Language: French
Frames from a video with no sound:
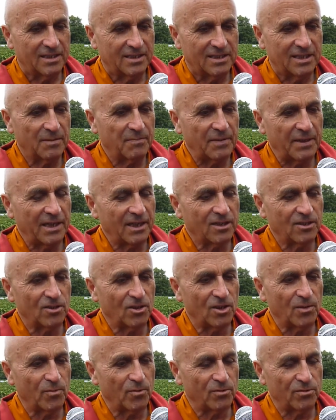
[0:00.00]
si, par
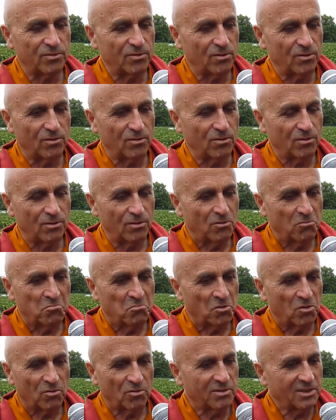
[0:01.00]
exemple, on se
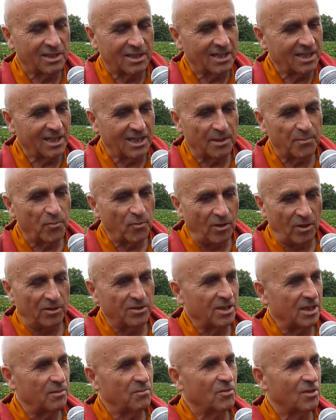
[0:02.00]
consacrait un peu à
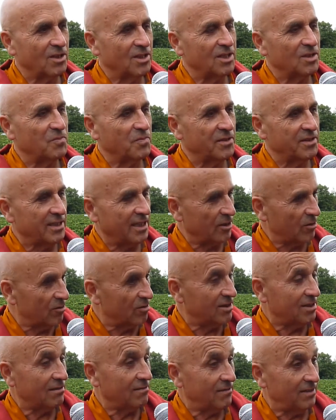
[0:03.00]
l'entraînement de l'esprit, à
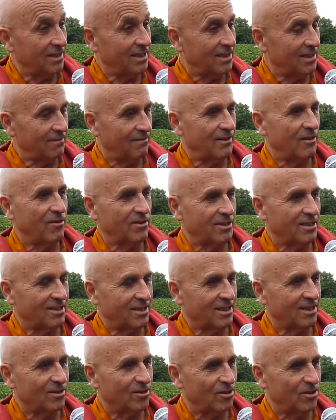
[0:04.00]
cultiver les valeurs
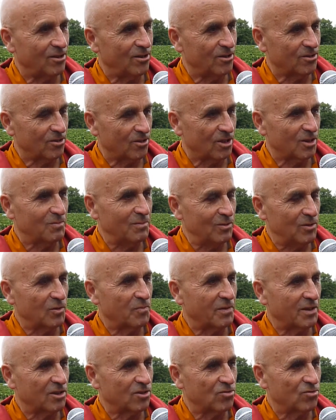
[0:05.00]
intérieures 30
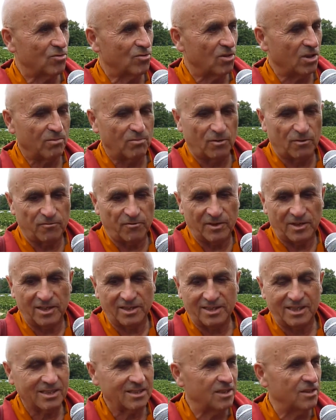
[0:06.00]
minutes par jour, comme on fait de
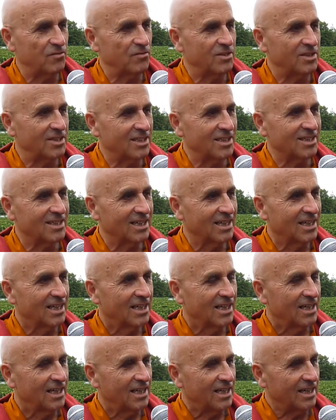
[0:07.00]
l'exercice physique,
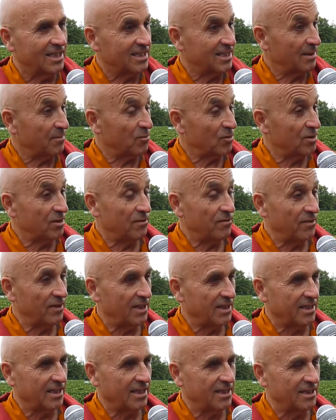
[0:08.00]
et que ça modifie
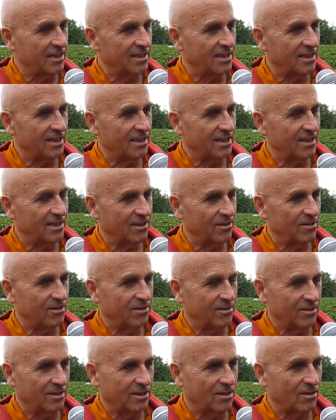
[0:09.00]
la qualité
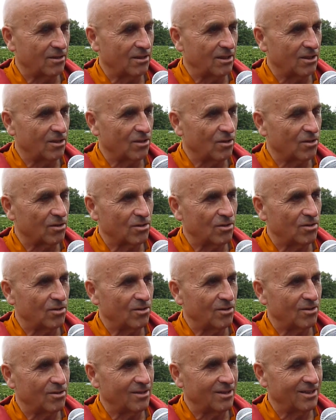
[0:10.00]
des, 30
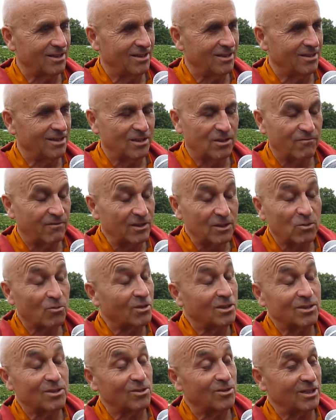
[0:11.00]
heures, des
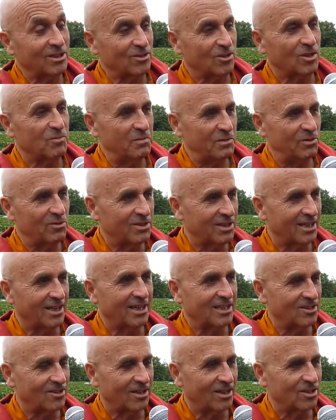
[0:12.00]
23 heures et 30 minutes qui
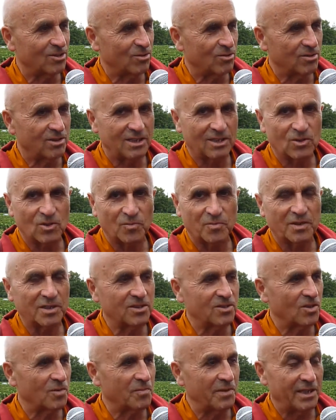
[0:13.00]
restent dans la journée, y compris
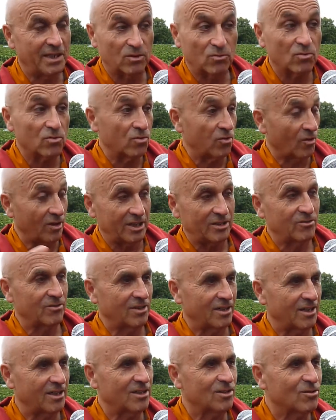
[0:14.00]
le sommeil et toutes nos relations
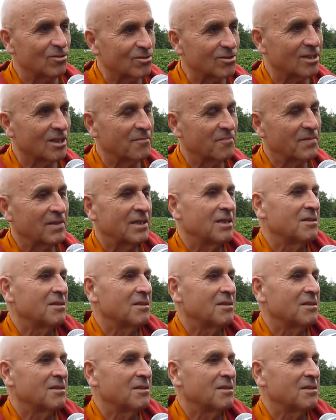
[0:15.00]
avec les autres,